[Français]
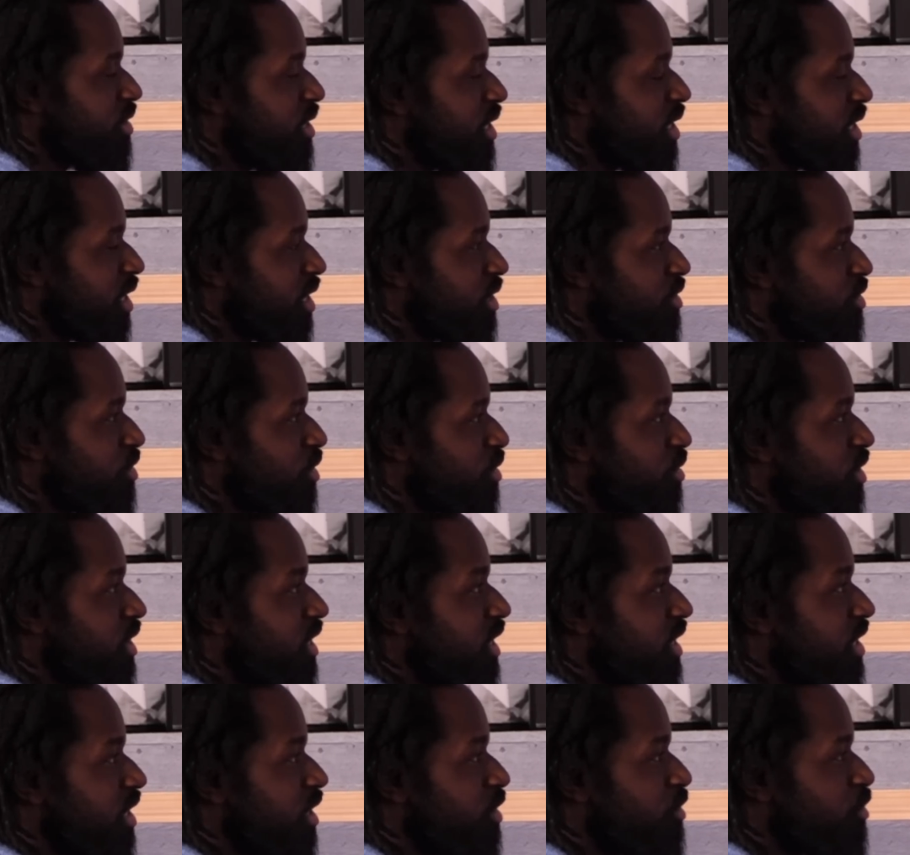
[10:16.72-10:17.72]
niveau de
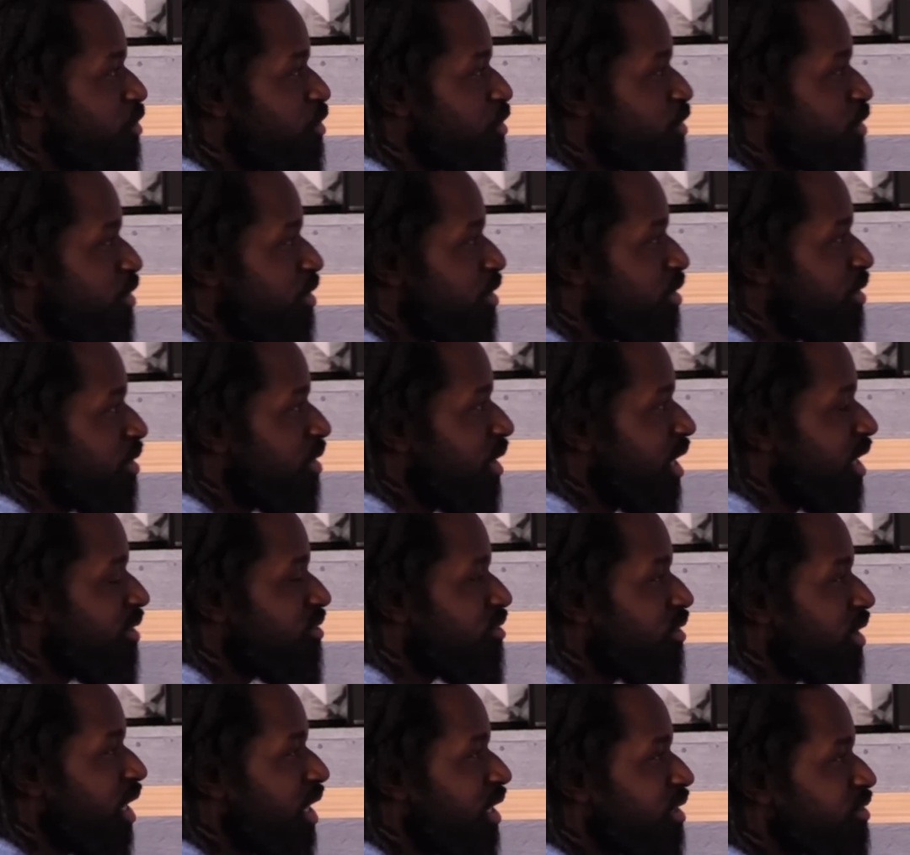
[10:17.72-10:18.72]
l'écriture, il y a dû euh,
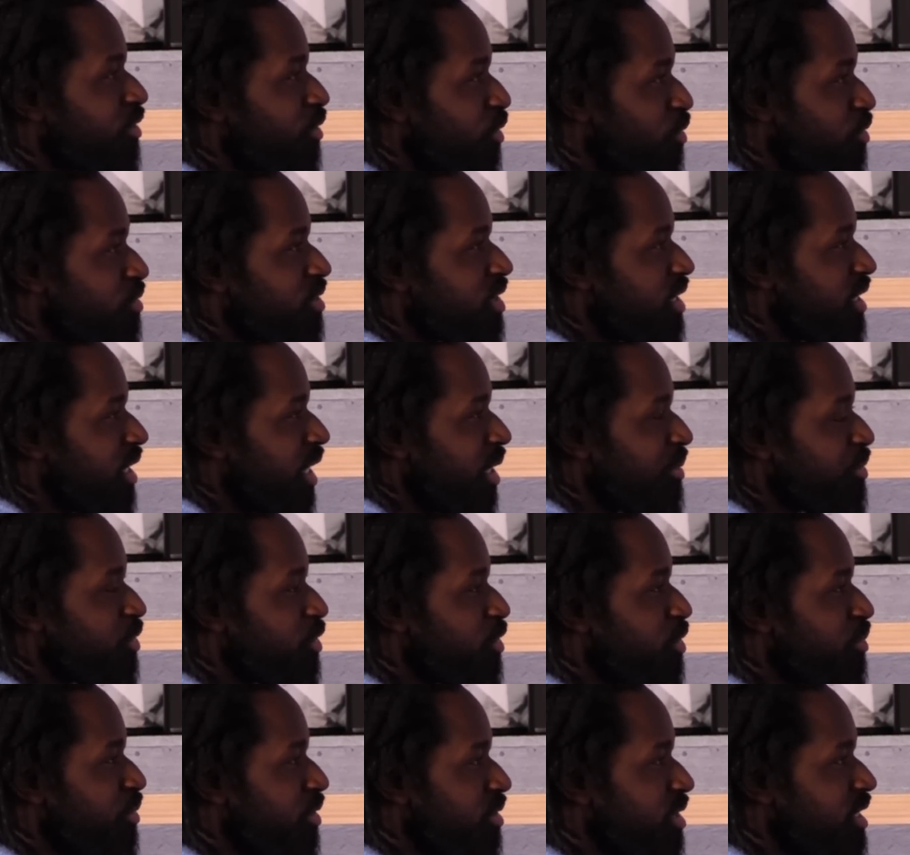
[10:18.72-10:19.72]
avoir un temps
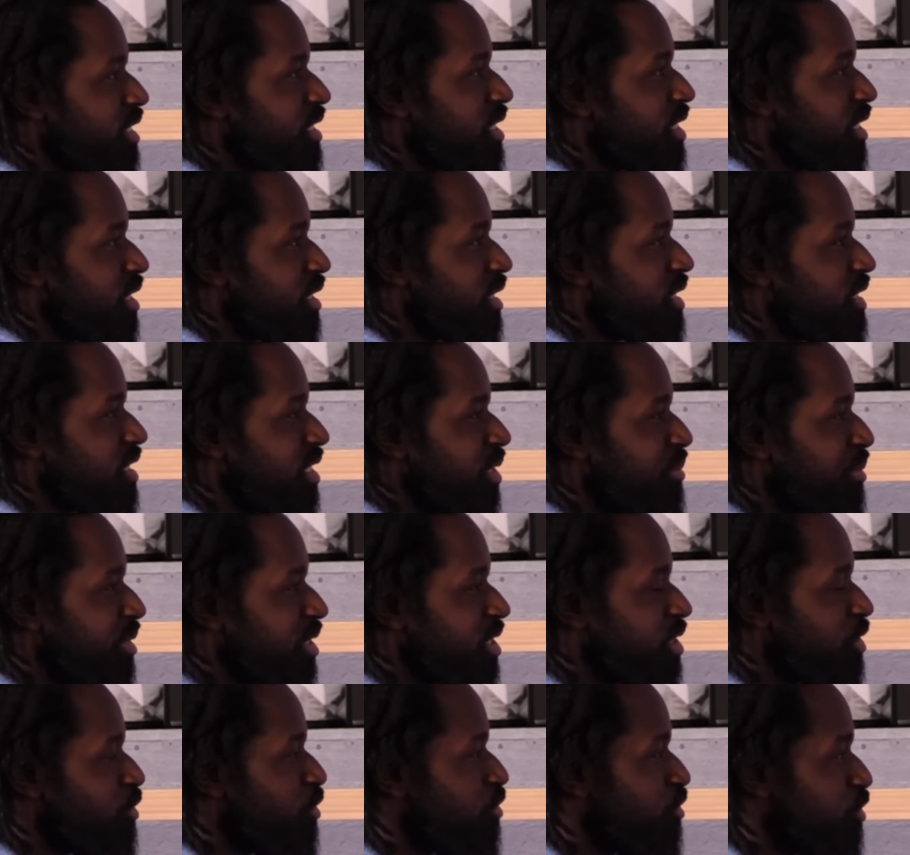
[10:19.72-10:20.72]
considérable justement qui s'est, qui
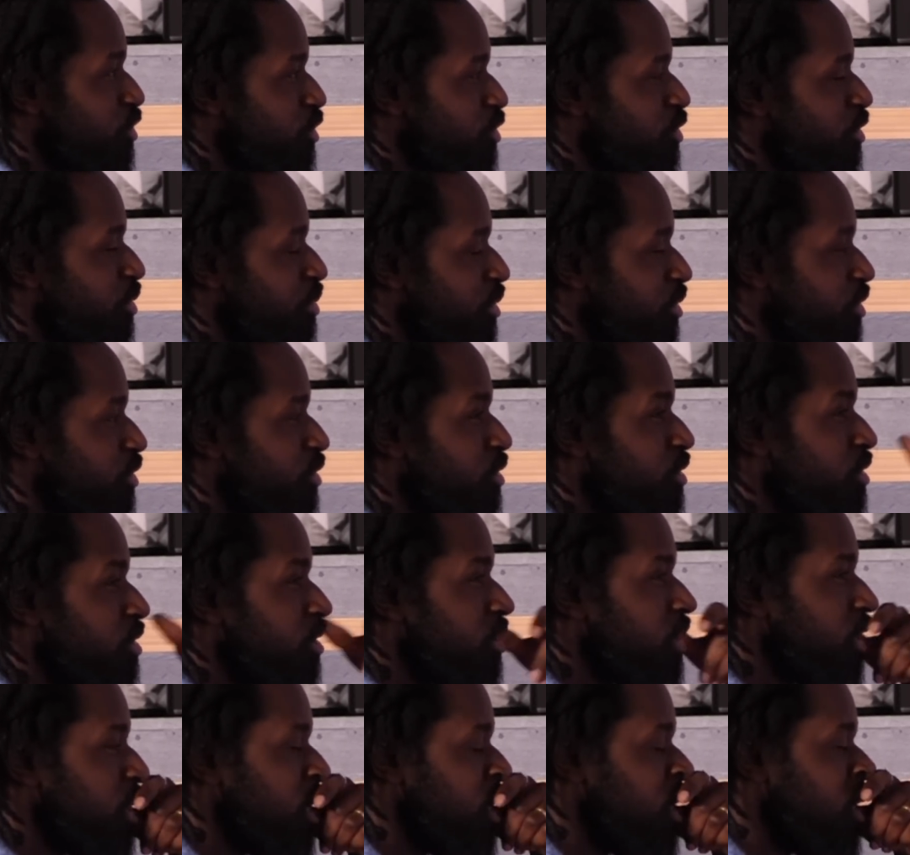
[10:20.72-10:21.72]
s'est passé ou justement
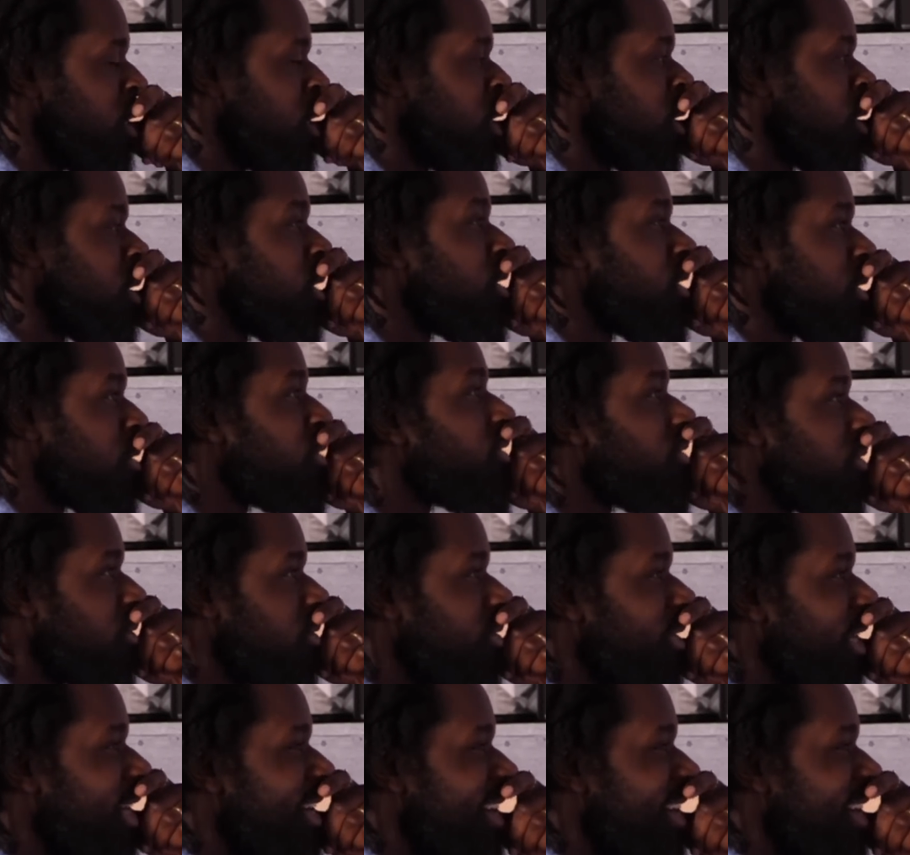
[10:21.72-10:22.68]
de... Beaucoup d'arrestations.